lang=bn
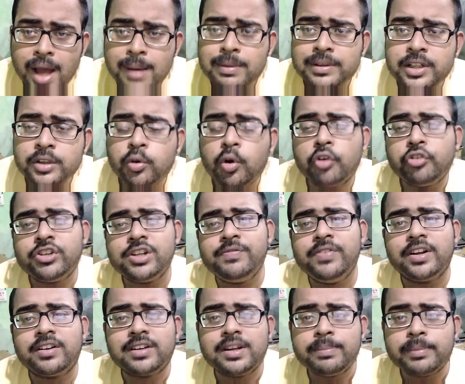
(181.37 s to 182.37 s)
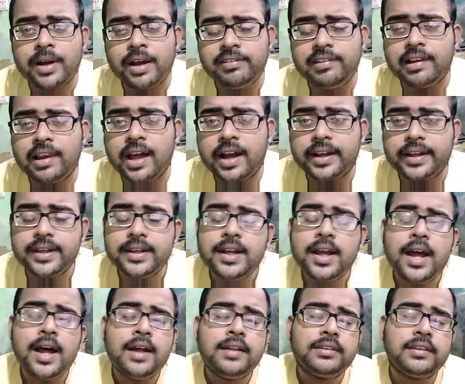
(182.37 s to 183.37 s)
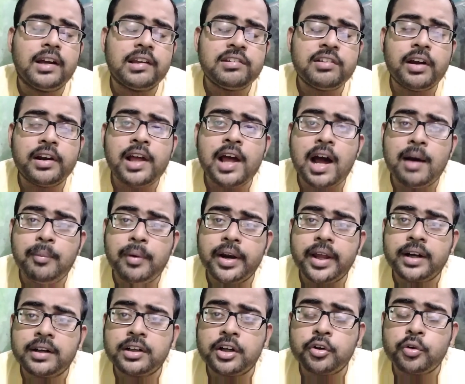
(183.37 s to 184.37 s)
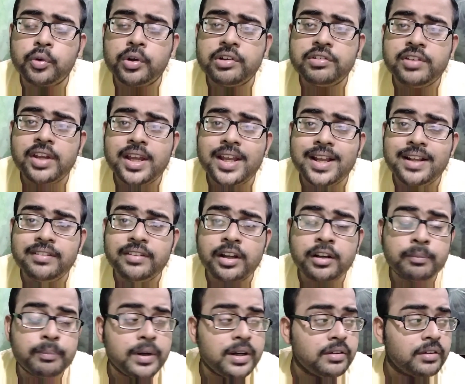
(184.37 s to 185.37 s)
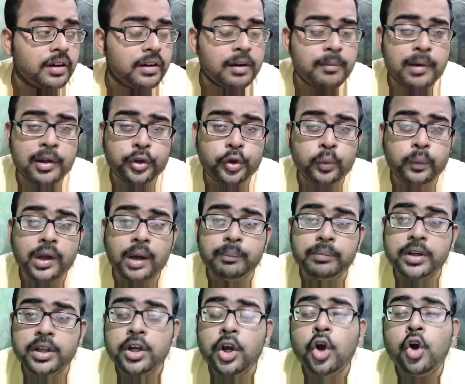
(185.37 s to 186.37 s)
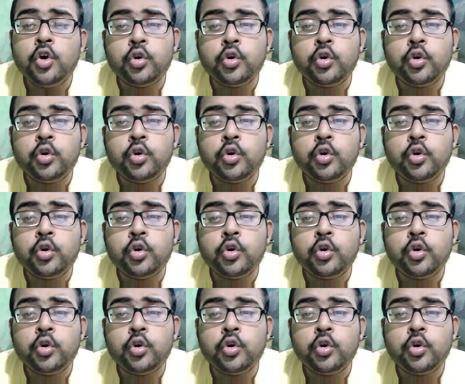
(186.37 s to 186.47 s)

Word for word: আমাদের কস্ট ইফেক্টিভ কাজে লাগে তাছাড়া আবার একটা রয়েছে ইংদেক প্রিন্টারের মাধ্যমে আপনি